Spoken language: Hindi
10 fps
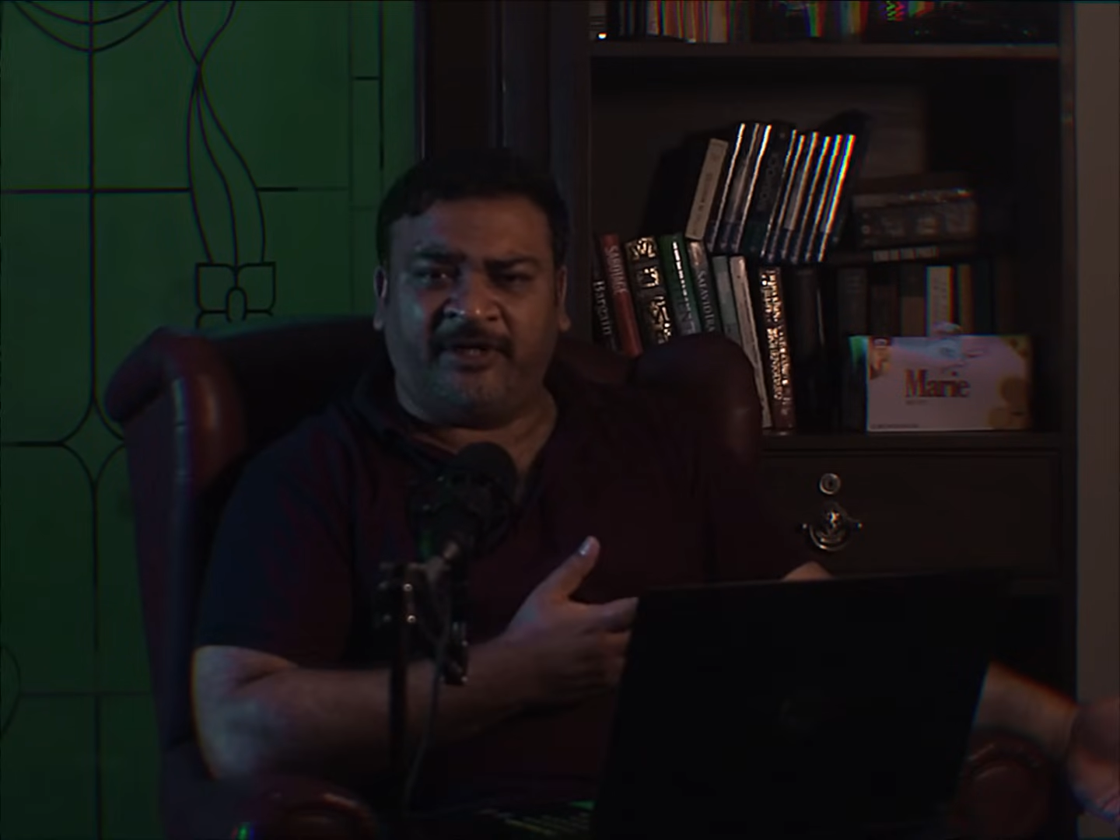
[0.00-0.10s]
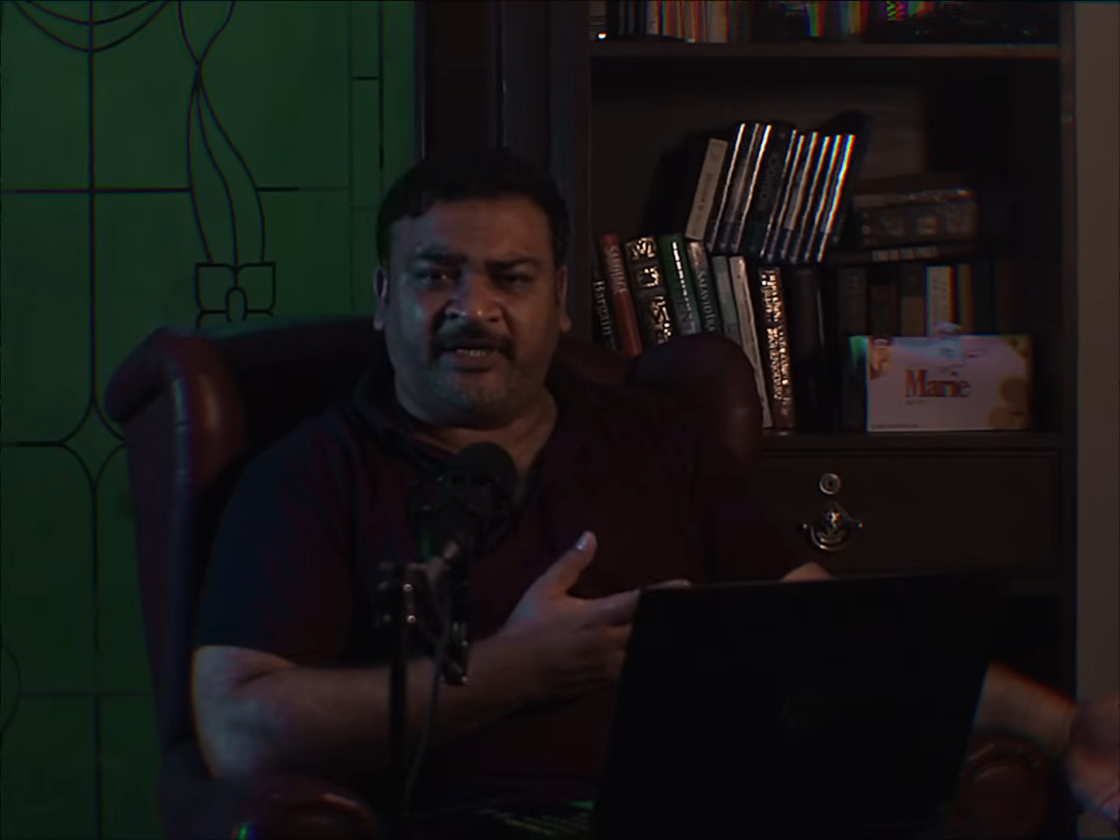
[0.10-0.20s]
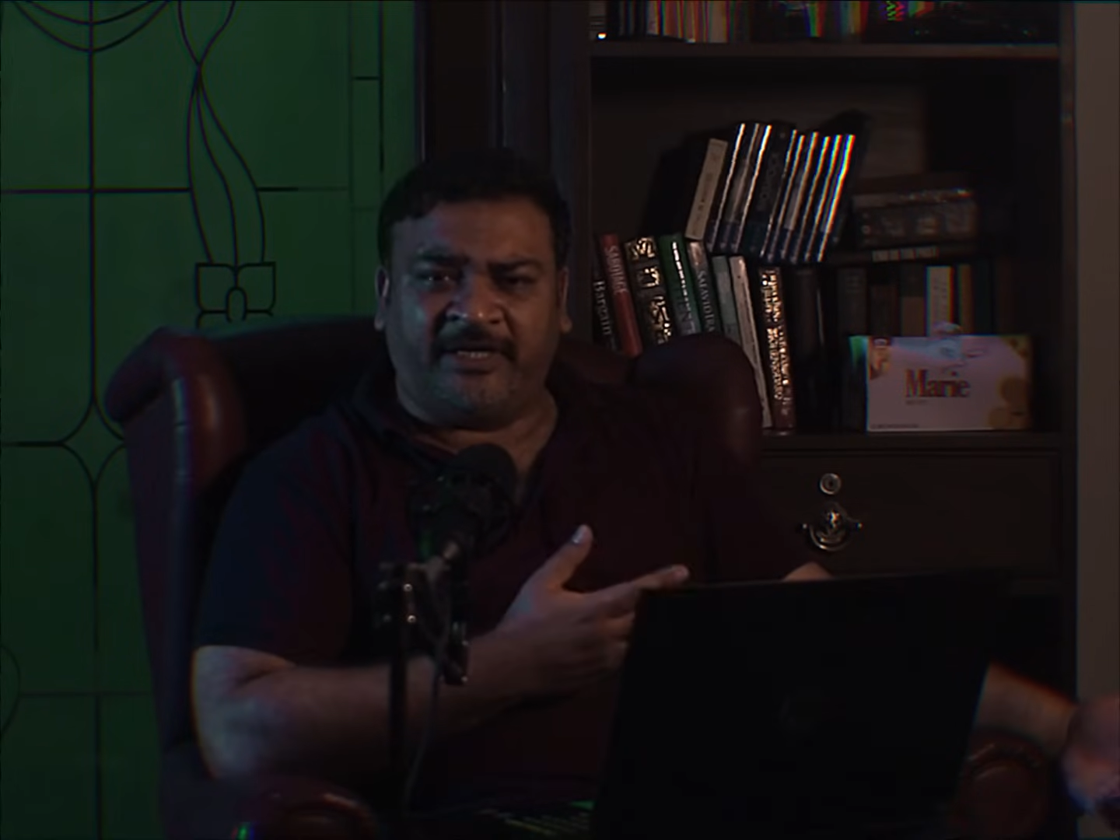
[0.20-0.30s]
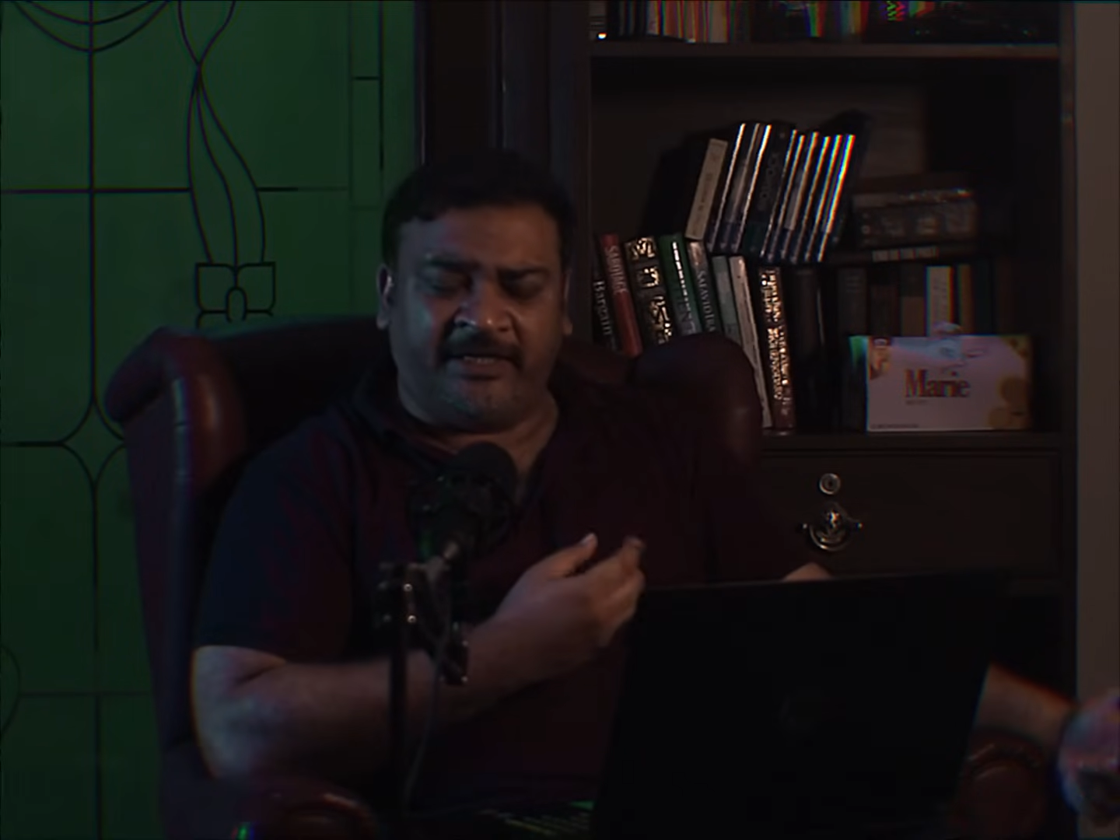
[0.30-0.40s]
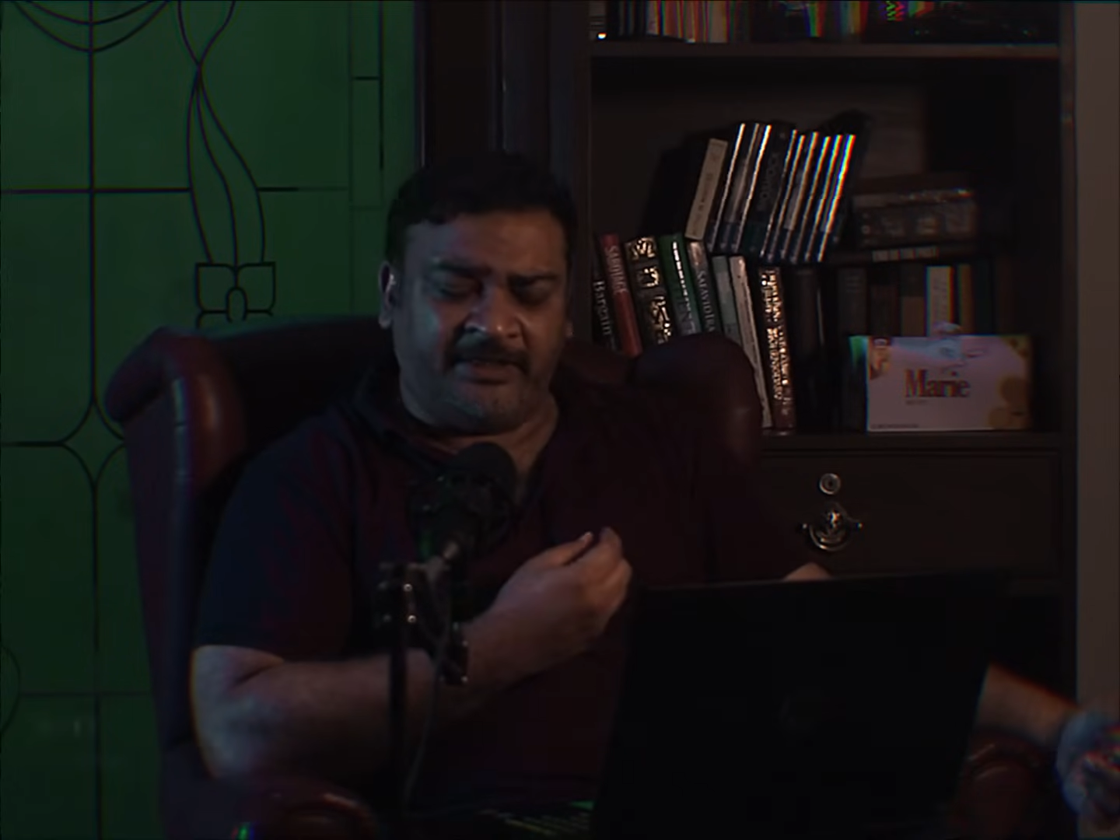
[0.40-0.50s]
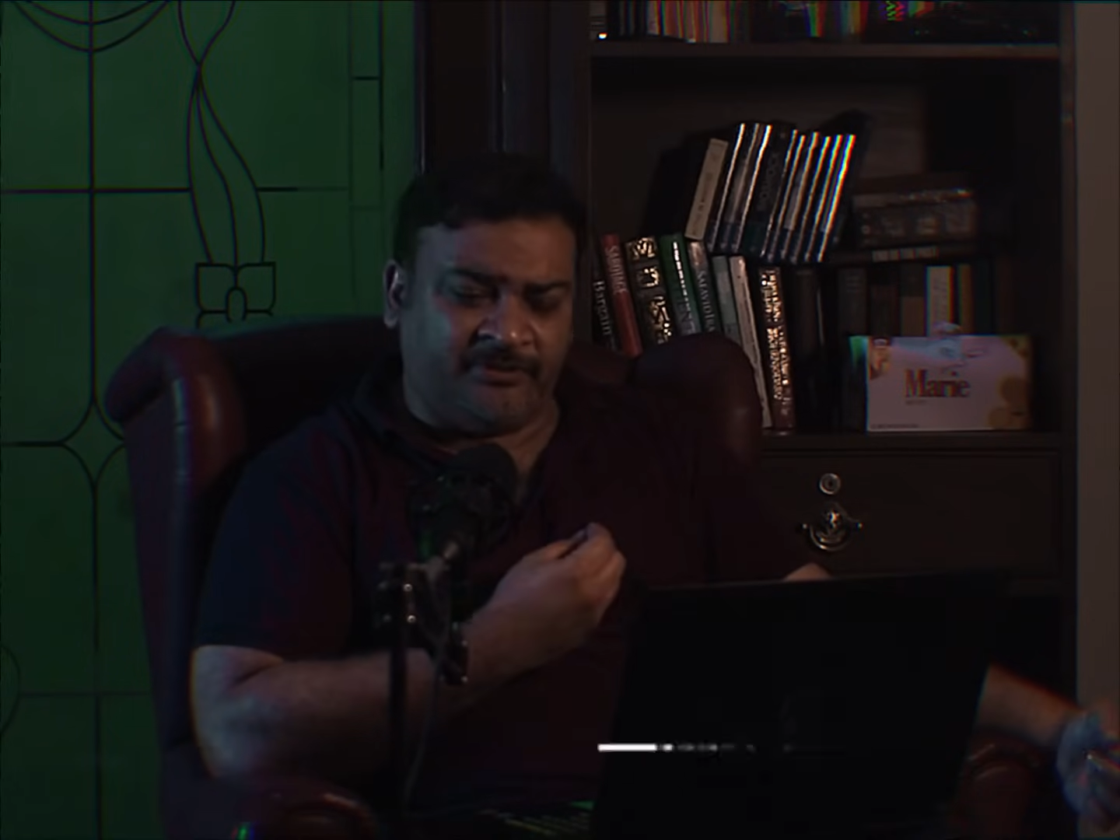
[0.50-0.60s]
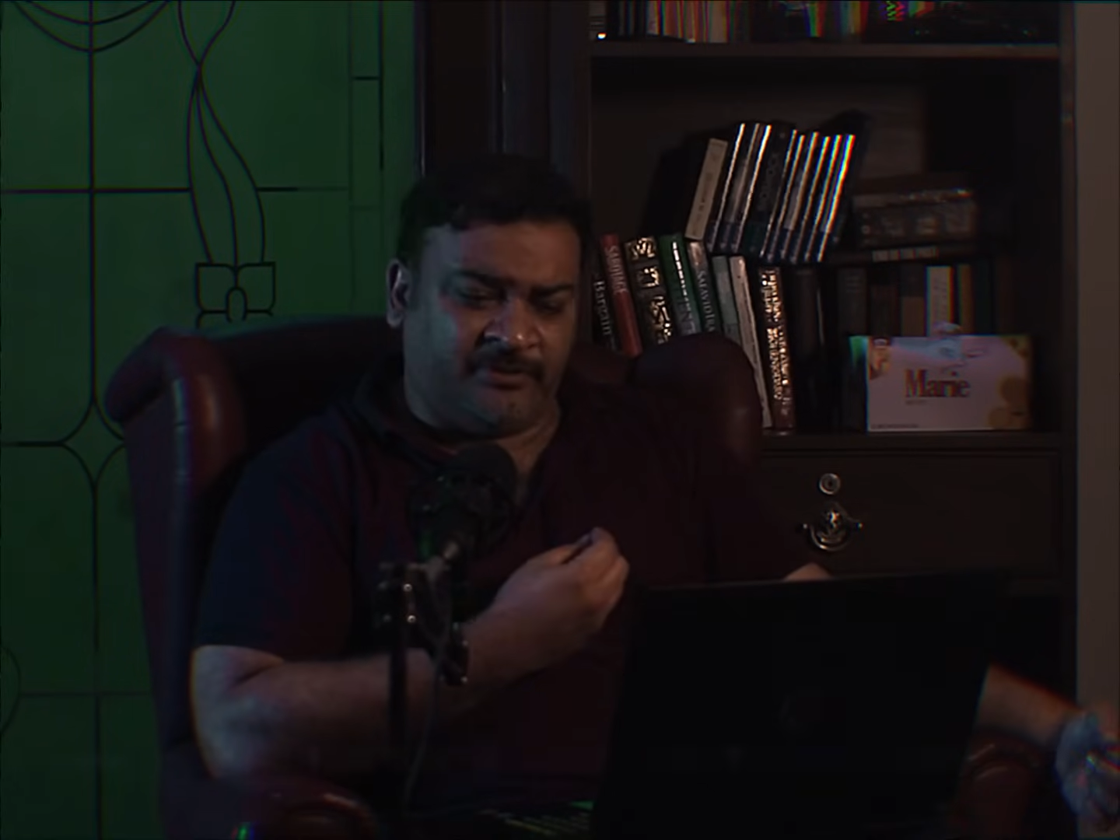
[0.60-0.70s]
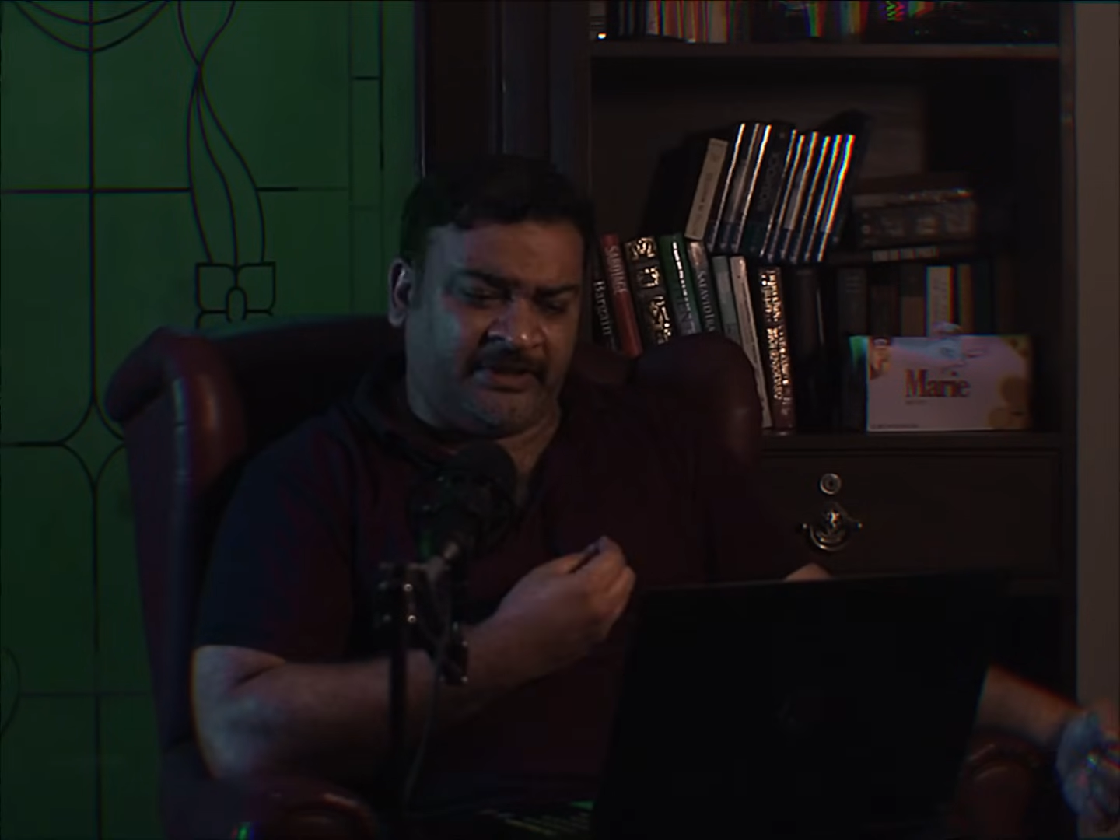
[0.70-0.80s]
रखें जो